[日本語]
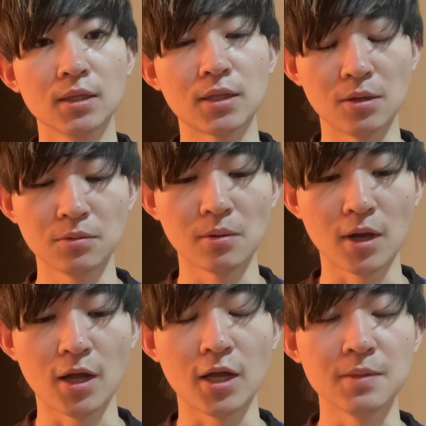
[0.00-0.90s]
ていうの
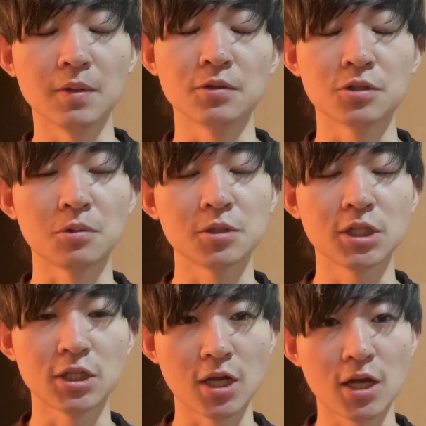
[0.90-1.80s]
が今の正
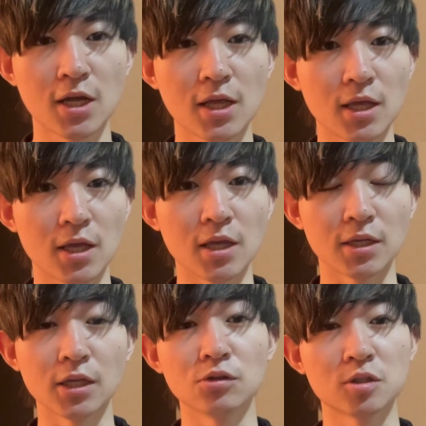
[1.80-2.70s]
直な、え
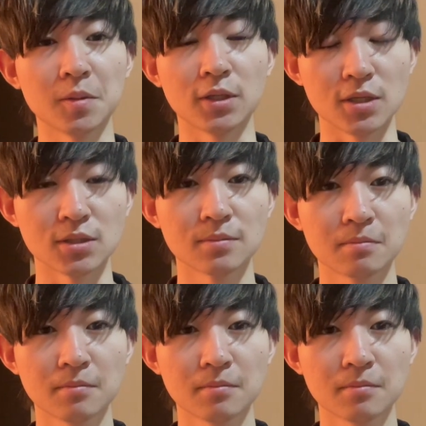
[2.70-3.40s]
現状すべてです。